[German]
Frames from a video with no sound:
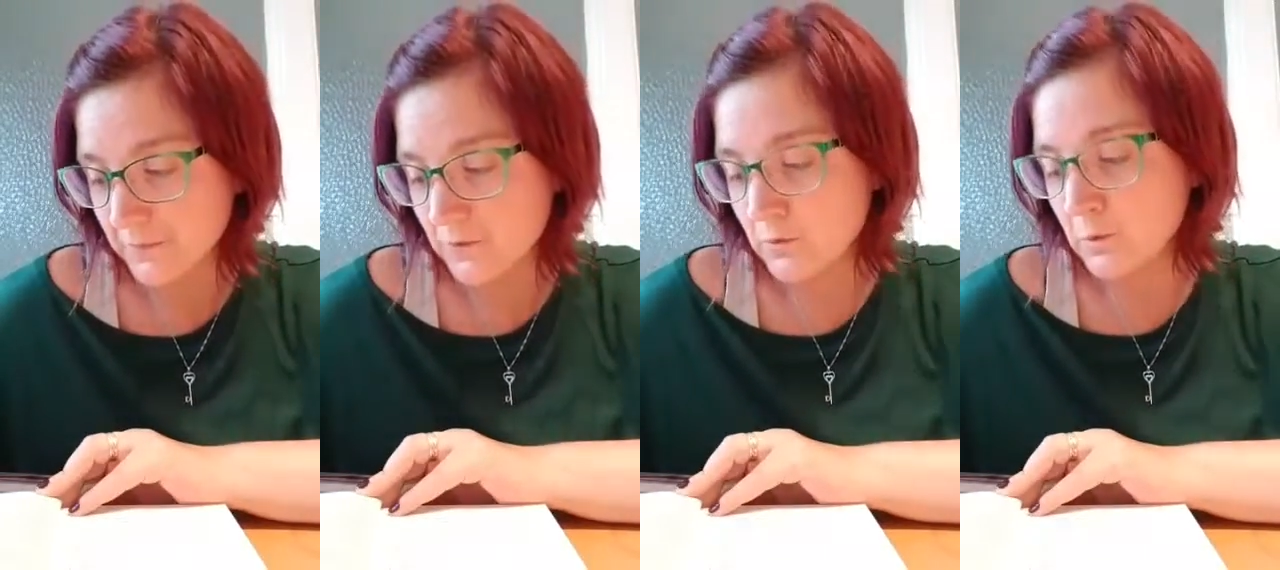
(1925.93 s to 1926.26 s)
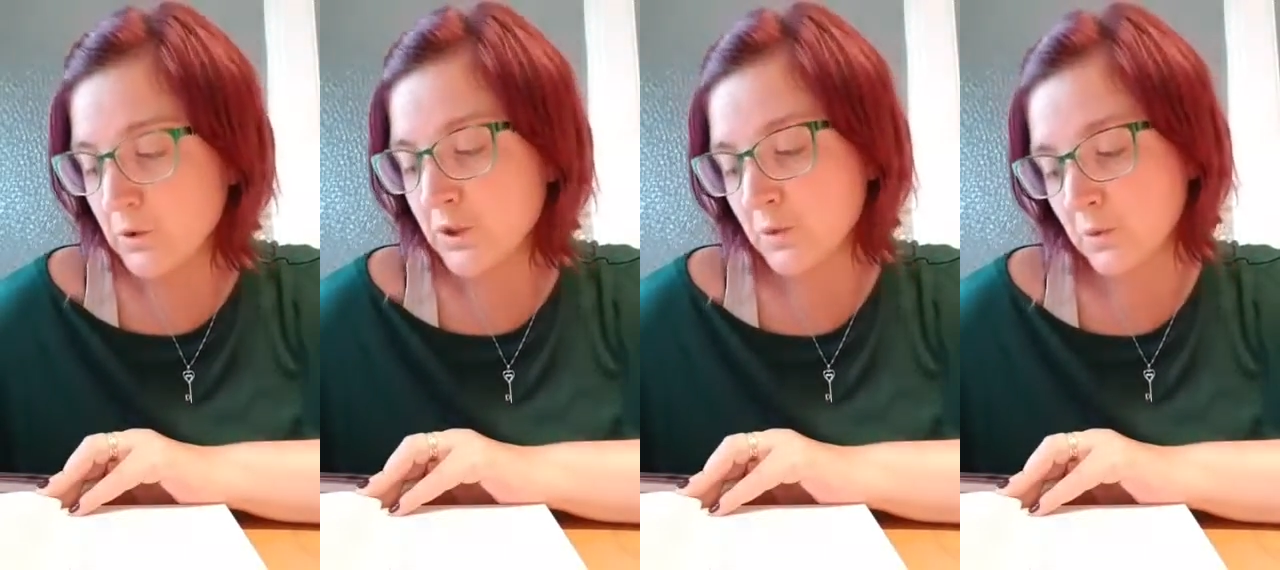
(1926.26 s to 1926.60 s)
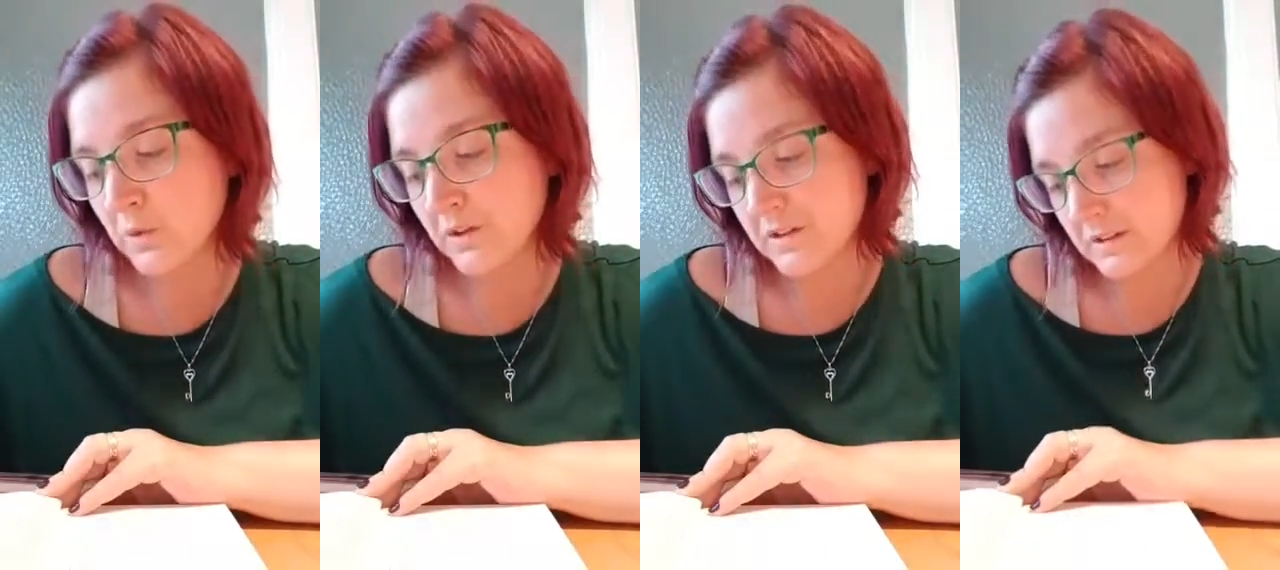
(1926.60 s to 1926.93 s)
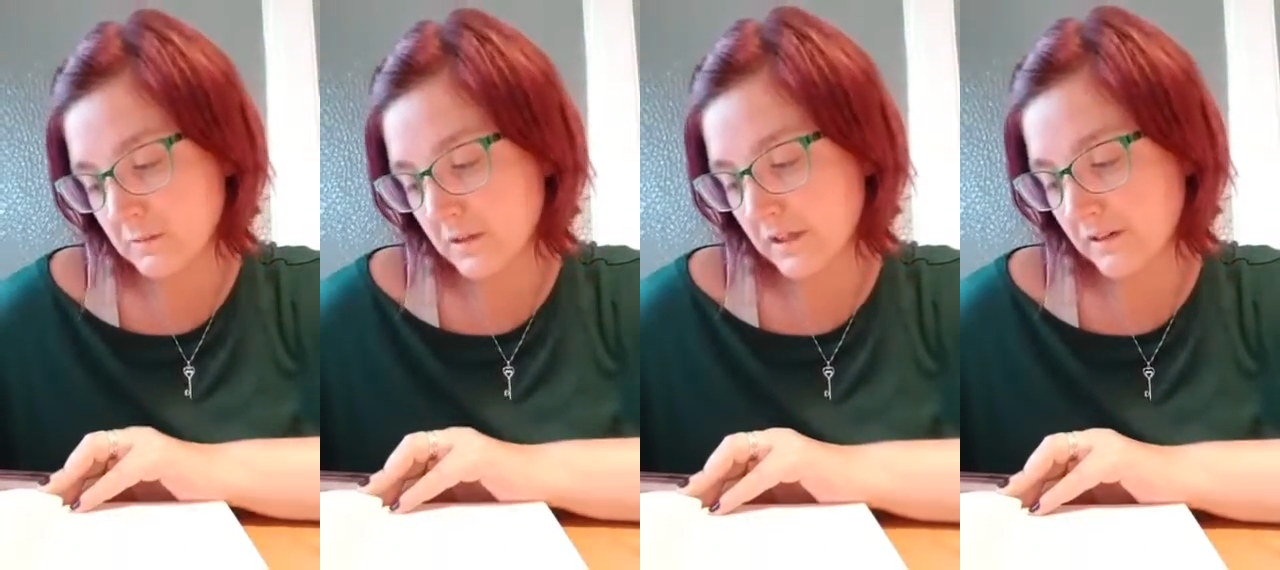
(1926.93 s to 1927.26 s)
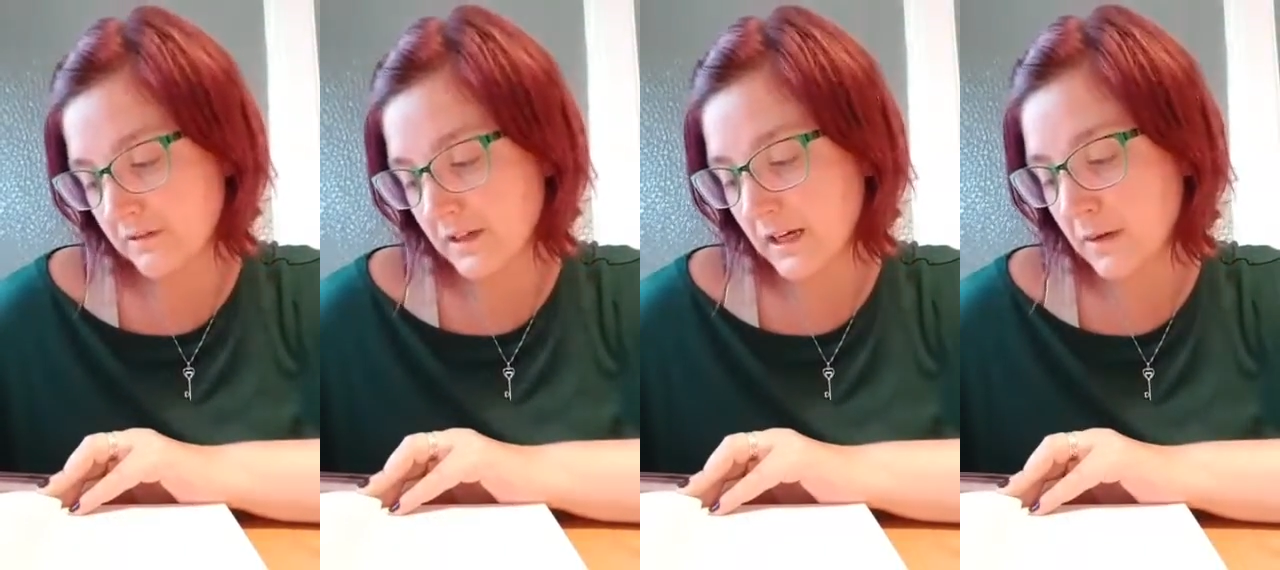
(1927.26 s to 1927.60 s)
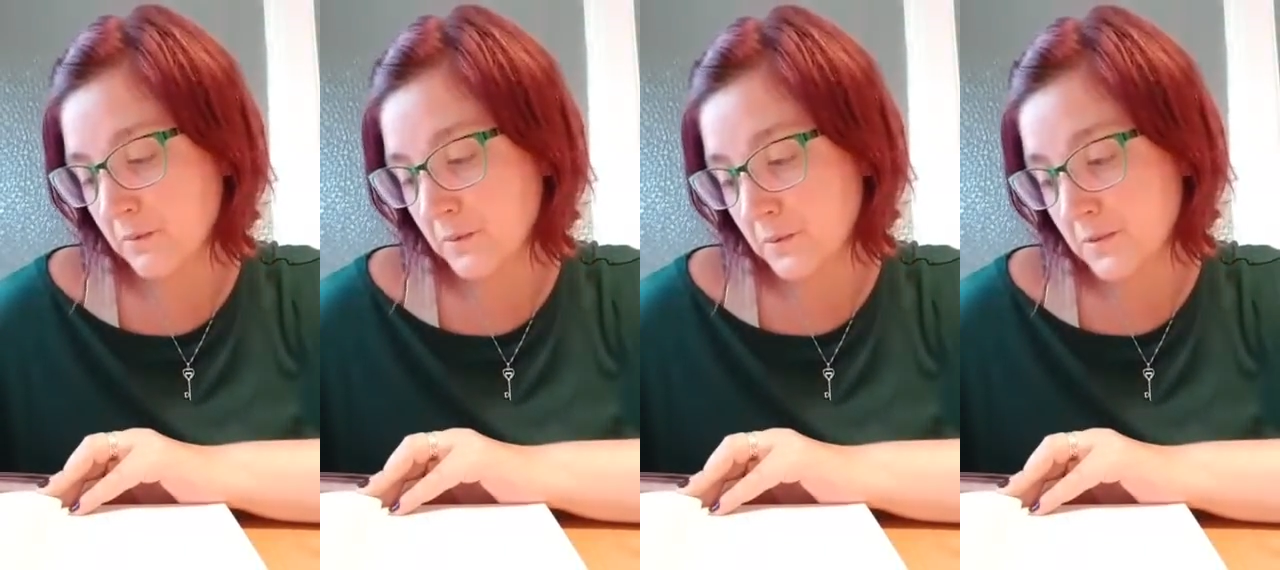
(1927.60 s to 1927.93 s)
Nur die Ruhe, Tremaine. Wir
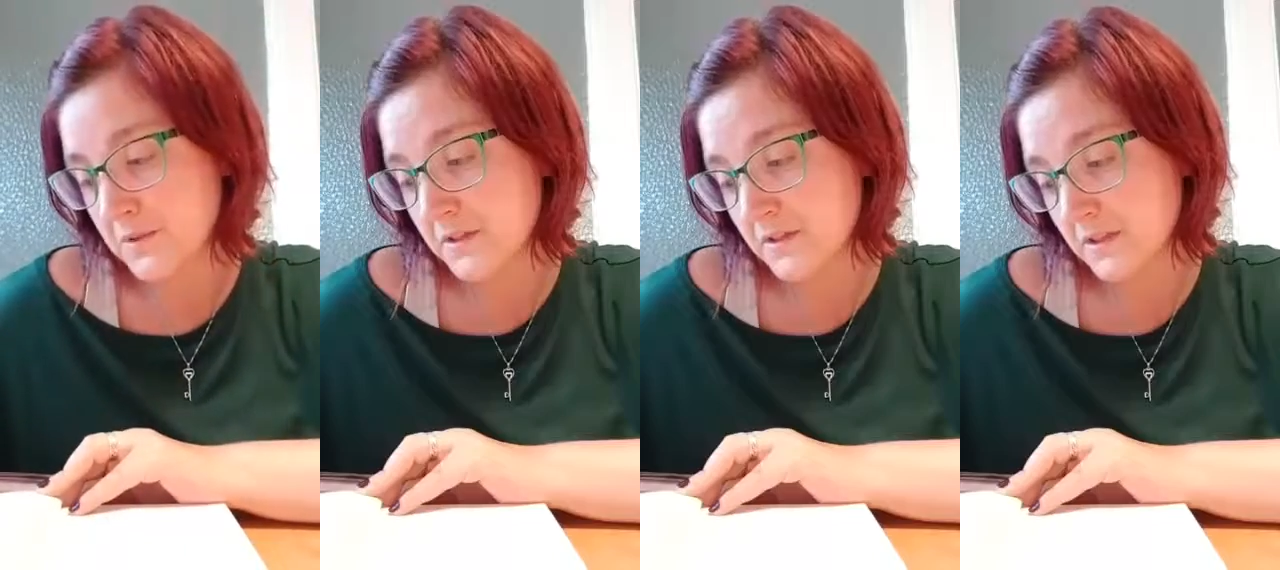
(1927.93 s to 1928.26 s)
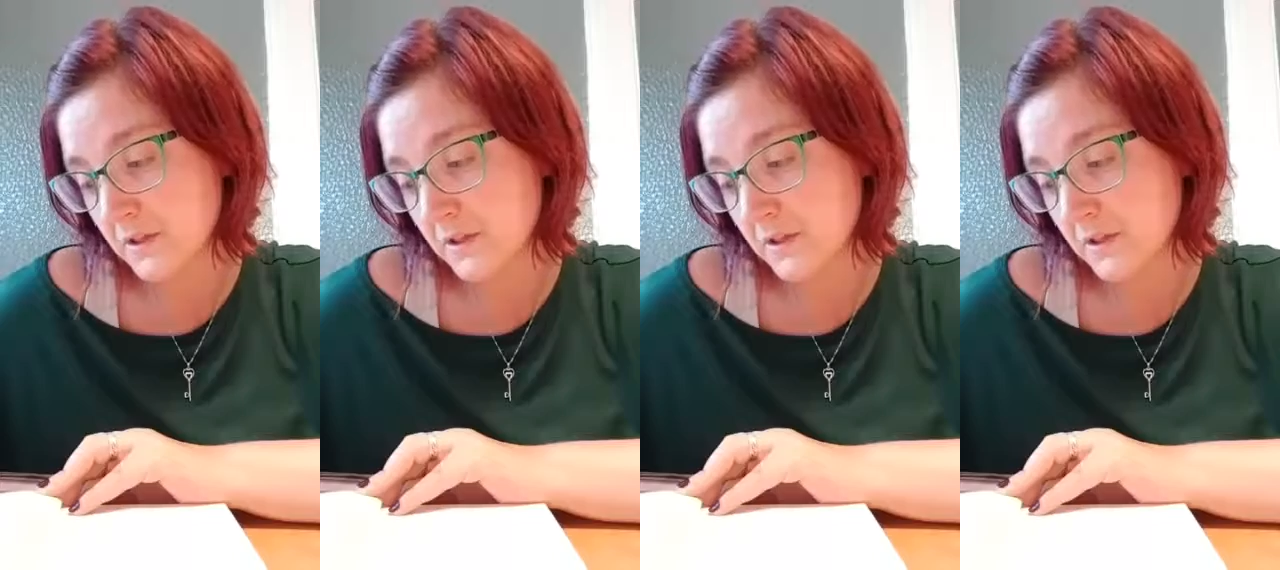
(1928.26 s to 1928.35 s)
haben bloß diese